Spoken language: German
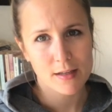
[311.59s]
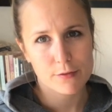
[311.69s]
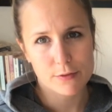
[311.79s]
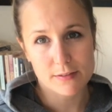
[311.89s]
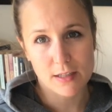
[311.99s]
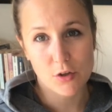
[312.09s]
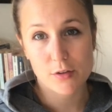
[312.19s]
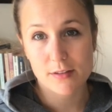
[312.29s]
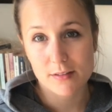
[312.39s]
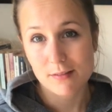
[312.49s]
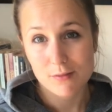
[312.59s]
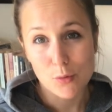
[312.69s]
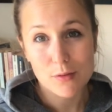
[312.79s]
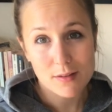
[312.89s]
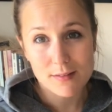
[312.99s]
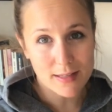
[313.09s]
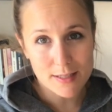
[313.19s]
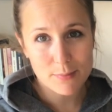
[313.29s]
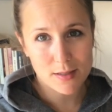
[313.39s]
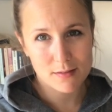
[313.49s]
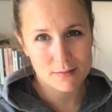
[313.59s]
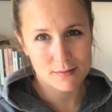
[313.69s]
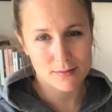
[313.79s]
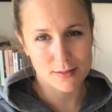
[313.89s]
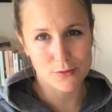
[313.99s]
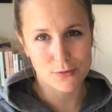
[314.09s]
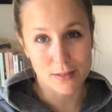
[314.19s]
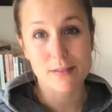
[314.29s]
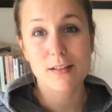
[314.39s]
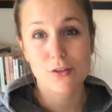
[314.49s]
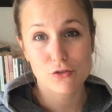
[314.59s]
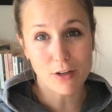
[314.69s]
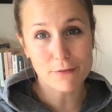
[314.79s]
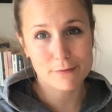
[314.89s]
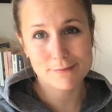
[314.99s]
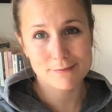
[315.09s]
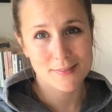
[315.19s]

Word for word: Vertrauen in uns selber, dass wir das schaffen,